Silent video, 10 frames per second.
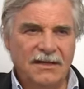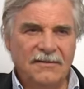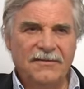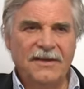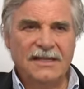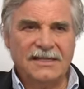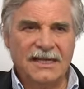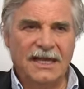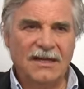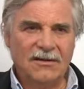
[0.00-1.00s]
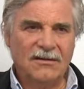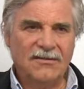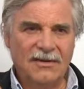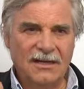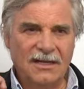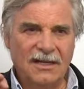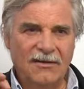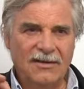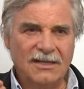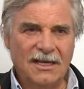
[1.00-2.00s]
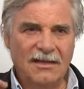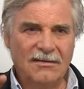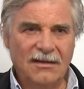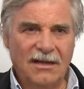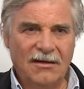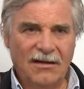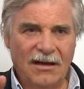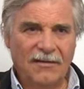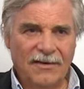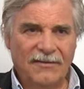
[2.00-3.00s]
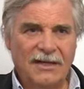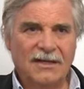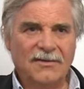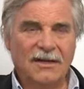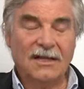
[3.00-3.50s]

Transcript: viel Zeit und viel Genauigkeit und äh, verwendet worden,